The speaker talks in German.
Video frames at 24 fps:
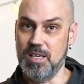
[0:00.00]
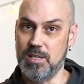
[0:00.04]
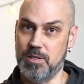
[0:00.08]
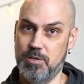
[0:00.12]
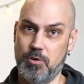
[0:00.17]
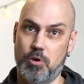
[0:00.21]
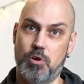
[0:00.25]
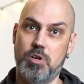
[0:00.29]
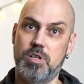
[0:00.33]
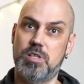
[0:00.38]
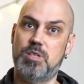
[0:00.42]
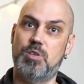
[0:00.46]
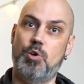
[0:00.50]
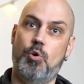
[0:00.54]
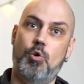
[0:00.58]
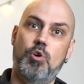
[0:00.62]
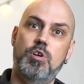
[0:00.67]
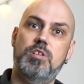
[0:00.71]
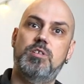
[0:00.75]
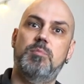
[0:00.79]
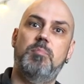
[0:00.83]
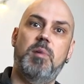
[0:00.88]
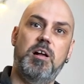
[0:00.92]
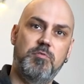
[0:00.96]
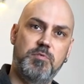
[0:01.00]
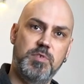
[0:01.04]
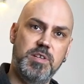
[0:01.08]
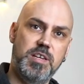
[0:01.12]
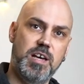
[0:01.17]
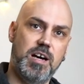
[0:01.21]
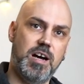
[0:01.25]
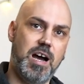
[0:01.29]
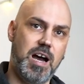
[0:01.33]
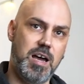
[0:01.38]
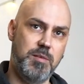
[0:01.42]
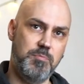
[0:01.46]
soll es heute mal
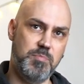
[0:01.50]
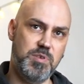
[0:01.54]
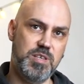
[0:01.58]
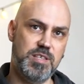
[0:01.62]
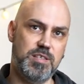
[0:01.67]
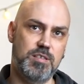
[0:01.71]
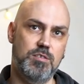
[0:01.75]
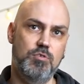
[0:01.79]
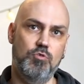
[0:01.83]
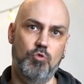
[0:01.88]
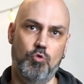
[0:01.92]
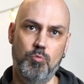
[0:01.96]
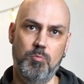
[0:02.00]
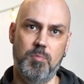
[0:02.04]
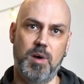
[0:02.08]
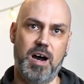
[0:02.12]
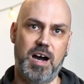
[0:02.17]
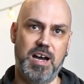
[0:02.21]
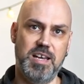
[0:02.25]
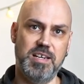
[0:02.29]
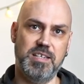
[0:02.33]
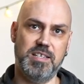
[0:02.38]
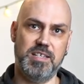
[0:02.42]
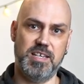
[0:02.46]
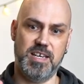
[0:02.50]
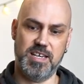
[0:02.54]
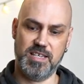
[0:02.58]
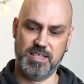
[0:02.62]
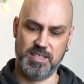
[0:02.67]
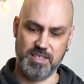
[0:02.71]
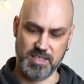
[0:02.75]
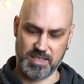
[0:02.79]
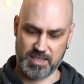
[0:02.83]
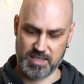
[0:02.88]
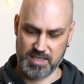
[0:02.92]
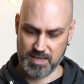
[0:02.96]
wieder ein bisschen um ein
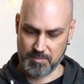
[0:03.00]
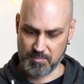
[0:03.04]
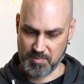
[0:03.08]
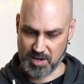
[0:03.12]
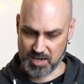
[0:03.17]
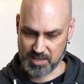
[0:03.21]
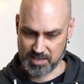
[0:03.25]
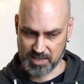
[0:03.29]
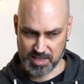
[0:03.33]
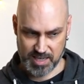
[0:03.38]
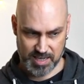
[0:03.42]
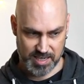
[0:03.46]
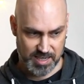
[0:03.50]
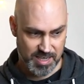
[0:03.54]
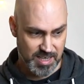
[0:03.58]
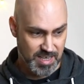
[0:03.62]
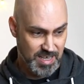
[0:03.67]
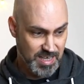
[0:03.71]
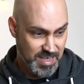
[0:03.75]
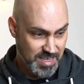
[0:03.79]
Technikthema gehen.